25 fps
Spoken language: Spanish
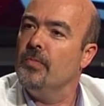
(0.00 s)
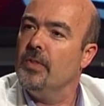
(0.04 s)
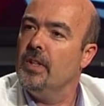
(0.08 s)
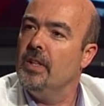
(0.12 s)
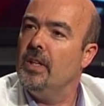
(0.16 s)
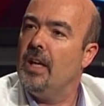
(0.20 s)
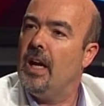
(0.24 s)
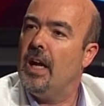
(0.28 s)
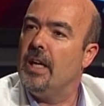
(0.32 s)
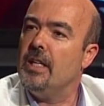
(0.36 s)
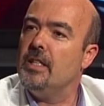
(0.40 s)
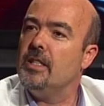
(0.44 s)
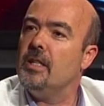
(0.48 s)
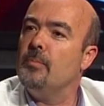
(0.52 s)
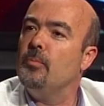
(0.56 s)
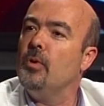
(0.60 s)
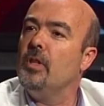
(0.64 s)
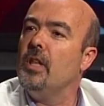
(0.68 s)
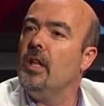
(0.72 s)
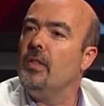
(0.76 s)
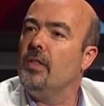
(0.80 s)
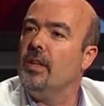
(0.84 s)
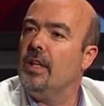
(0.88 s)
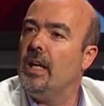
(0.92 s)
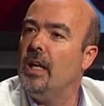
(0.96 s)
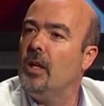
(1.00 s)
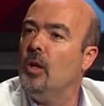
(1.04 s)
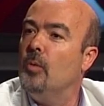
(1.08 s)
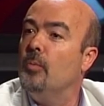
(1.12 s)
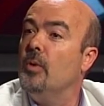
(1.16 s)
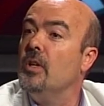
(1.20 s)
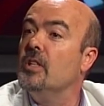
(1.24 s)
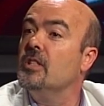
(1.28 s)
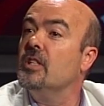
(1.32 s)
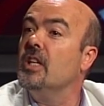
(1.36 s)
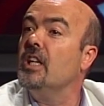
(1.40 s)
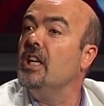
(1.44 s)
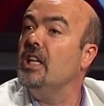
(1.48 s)
Ahí se puede hacer algo,
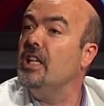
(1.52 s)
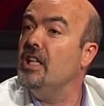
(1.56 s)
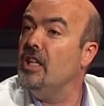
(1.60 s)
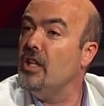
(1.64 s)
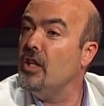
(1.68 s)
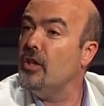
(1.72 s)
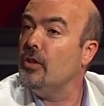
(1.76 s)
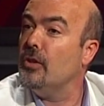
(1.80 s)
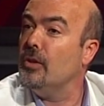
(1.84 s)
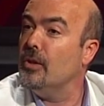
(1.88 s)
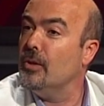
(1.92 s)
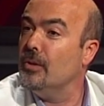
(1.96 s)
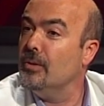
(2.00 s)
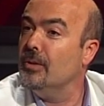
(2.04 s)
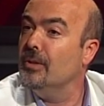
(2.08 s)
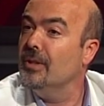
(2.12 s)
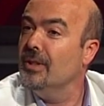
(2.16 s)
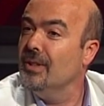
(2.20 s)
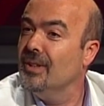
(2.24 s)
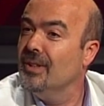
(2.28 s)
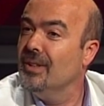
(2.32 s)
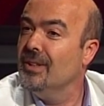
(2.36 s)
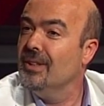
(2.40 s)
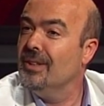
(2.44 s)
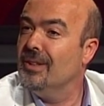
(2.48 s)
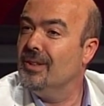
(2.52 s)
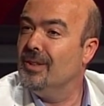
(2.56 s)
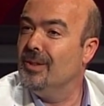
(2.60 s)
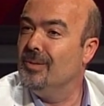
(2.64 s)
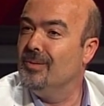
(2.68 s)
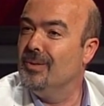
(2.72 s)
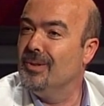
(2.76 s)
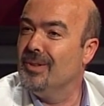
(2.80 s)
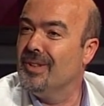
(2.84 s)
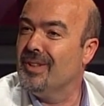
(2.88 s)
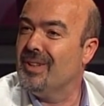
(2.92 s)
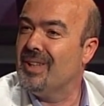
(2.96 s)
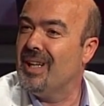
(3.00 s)
puede ser el inicio,
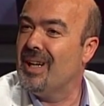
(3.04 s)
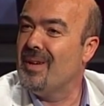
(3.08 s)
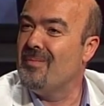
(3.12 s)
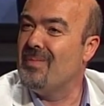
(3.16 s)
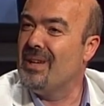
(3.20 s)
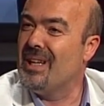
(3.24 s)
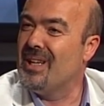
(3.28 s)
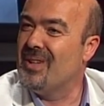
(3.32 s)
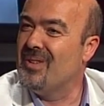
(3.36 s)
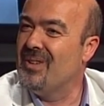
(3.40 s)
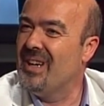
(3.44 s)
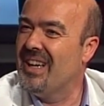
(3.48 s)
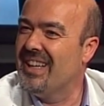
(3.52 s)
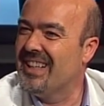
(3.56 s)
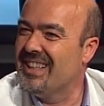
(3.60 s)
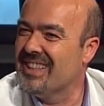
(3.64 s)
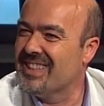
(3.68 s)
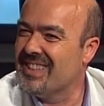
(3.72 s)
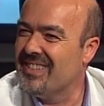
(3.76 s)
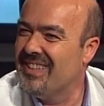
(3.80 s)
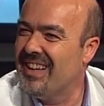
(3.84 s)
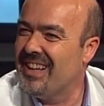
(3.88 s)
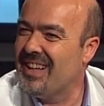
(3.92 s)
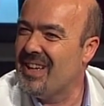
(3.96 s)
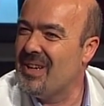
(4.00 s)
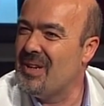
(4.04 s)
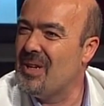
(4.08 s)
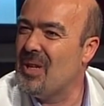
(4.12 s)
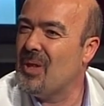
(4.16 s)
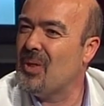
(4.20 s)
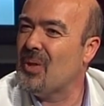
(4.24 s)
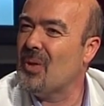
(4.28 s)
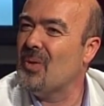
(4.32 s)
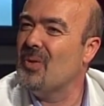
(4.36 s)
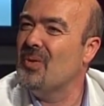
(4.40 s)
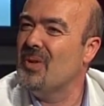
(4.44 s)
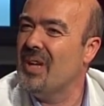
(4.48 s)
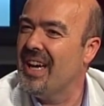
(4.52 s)
como decía la película de Casablanca, el
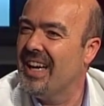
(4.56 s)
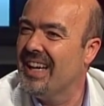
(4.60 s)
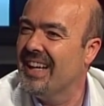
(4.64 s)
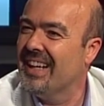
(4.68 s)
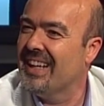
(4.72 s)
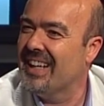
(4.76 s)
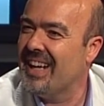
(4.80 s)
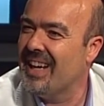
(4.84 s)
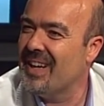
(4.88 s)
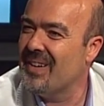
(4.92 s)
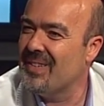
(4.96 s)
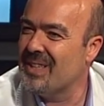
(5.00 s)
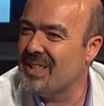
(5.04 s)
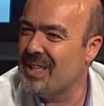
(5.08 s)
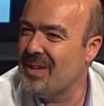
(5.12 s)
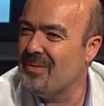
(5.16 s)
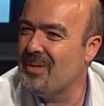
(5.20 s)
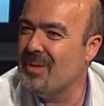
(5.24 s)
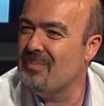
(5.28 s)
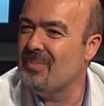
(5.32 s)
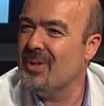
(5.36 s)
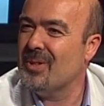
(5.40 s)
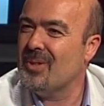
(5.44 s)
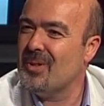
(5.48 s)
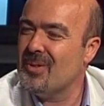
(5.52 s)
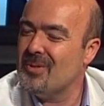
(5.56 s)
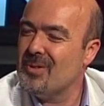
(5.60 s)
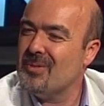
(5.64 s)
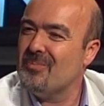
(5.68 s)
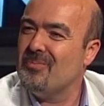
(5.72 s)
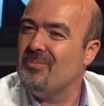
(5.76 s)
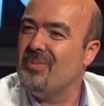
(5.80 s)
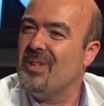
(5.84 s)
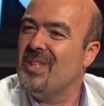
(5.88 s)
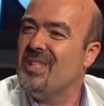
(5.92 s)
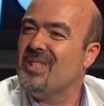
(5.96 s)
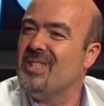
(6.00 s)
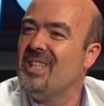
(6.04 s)
inicio de una gran amistad, pues, pues,
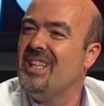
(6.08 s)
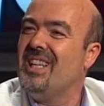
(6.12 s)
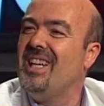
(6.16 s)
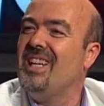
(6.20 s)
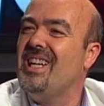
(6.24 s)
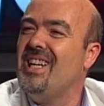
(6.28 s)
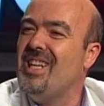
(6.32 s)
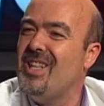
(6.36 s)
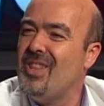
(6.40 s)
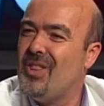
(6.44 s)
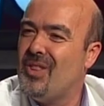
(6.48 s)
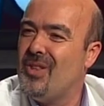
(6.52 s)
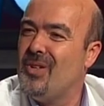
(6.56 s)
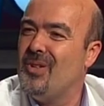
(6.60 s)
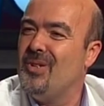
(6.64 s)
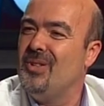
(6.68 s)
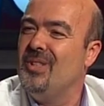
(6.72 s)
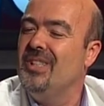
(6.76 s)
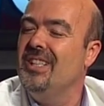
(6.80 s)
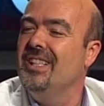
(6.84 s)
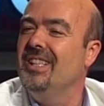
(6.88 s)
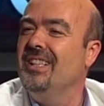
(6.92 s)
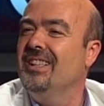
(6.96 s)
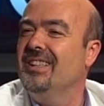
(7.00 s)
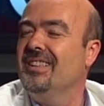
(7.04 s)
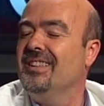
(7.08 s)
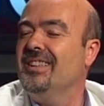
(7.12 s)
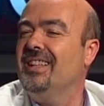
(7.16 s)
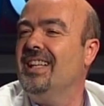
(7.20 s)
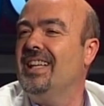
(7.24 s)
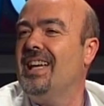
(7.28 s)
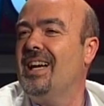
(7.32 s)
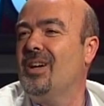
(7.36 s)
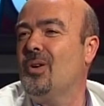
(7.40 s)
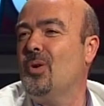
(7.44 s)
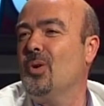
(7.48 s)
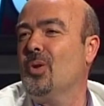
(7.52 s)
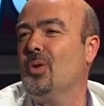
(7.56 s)
puede ser el inicio de
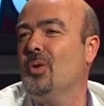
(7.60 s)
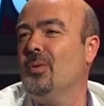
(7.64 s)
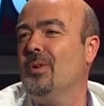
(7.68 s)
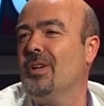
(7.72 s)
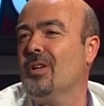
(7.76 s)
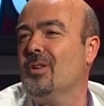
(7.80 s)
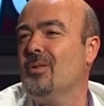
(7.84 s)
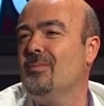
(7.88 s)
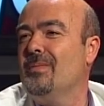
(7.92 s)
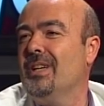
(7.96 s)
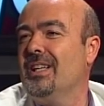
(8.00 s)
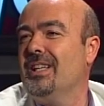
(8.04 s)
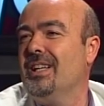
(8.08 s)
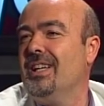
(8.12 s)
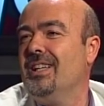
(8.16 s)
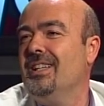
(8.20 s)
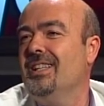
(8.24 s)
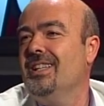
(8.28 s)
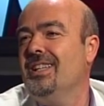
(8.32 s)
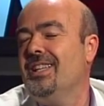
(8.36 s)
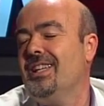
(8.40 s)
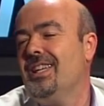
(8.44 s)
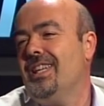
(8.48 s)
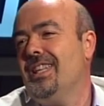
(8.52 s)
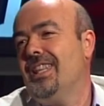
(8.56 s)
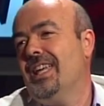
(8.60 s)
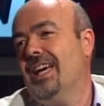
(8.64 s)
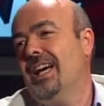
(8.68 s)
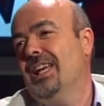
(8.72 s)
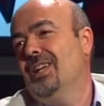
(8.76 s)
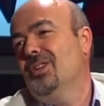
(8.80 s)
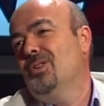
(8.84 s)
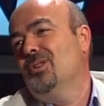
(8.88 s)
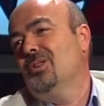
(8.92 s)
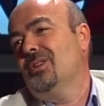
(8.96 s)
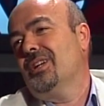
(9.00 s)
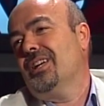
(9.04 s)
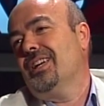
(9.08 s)
la Córdoba romana y de
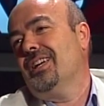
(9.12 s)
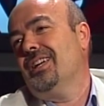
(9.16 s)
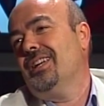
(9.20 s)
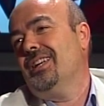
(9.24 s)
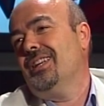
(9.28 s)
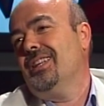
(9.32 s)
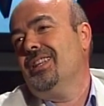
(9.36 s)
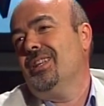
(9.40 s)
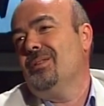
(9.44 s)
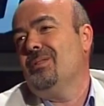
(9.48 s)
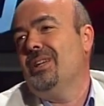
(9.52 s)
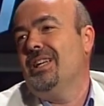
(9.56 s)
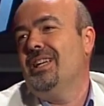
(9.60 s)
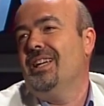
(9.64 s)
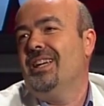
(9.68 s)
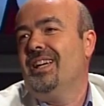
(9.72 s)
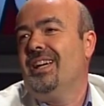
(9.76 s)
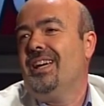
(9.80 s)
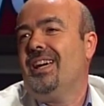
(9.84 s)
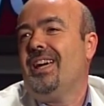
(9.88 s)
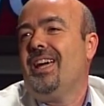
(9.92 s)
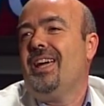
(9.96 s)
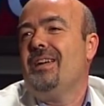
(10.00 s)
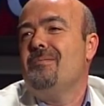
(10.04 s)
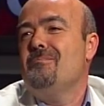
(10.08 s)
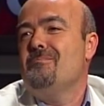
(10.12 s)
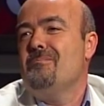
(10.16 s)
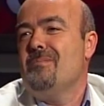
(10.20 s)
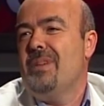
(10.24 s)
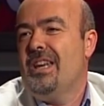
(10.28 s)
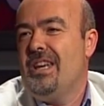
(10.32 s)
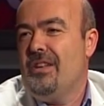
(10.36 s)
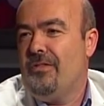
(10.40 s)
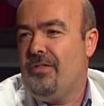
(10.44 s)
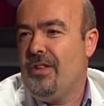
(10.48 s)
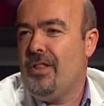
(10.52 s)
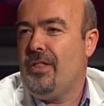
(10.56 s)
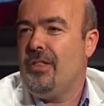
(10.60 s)
algo que devengue en
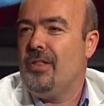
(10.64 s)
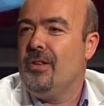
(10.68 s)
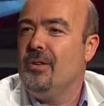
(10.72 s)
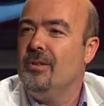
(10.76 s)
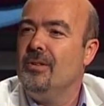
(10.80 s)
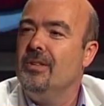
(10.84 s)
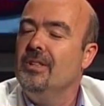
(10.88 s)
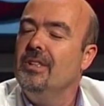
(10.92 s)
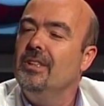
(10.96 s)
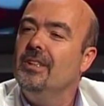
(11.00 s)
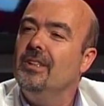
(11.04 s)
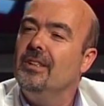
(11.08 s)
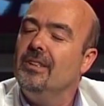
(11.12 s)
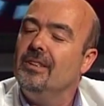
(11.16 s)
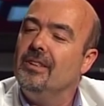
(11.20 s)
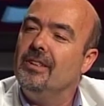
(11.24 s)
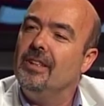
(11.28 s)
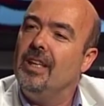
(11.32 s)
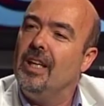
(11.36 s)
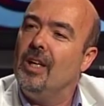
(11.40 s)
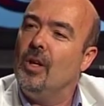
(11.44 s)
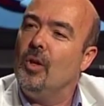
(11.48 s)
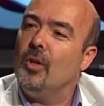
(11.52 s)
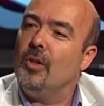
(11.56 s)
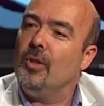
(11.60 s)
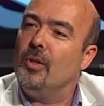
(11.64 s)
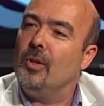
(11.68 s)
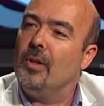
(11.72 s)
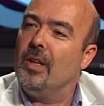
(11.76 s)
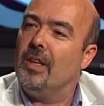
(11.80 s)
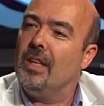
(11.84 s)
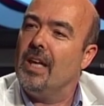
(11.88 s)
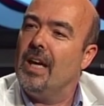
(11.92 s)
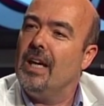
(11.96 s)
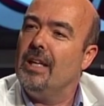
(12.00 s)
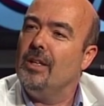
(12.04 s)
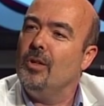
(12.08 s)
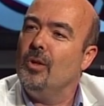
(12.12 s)
beneficio de los
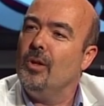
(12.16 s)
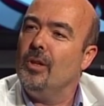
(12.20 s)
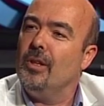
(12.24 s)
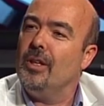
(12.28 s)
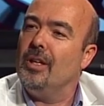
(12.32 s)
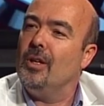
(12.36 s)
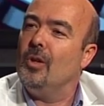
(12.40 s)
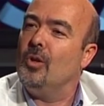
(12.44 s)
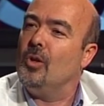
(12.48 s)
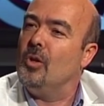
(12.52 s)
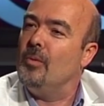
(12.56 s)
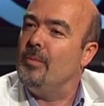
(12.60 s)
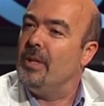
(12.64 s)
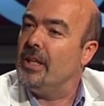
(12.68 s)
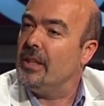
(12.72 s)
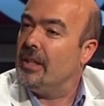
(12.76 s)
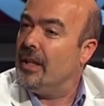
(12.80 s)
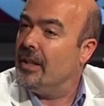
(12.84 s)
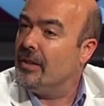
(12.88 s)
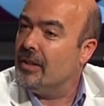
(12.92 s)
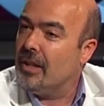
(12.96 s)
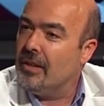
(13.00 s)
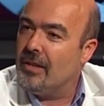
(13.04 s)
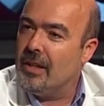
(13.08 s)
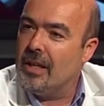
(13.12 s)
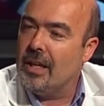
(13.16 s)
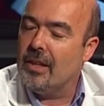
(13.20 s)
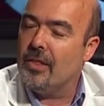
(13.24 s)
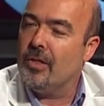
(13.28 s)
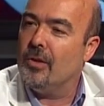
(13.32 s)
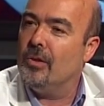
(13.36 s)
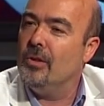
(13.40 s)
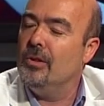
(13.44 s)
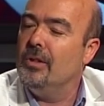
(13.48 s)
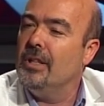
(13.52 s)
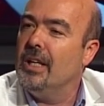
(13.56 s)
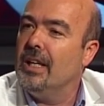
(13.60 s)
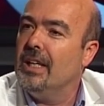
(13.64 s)
ciudadanos, de los comerciantes de la
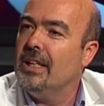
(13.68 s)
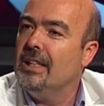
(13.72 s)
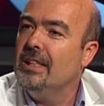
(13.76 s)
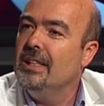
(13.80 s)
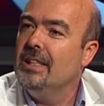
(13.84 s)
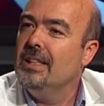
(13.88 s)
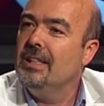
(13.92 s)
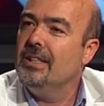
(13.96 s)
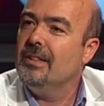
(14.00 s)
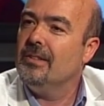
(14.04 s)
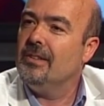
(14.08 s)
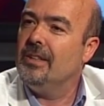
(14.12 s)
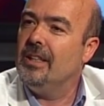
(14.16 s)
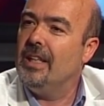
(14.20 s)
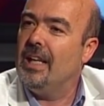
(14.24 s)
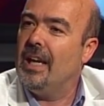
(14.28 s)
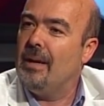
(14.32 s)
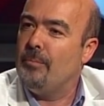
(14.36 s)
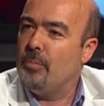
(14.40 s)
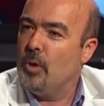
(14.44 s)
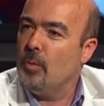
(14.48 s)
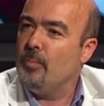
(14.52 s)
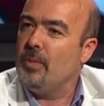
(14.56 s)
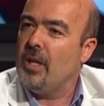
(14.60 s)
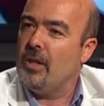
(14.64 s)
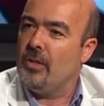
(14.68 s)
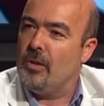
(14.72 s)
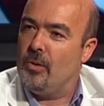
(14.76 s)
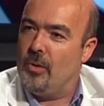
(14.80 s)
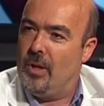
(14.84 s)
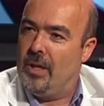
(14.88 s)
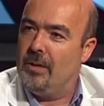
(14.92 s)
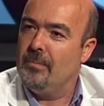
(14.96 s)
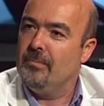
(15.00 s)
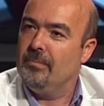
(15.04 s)
zona, de la propia ciudad.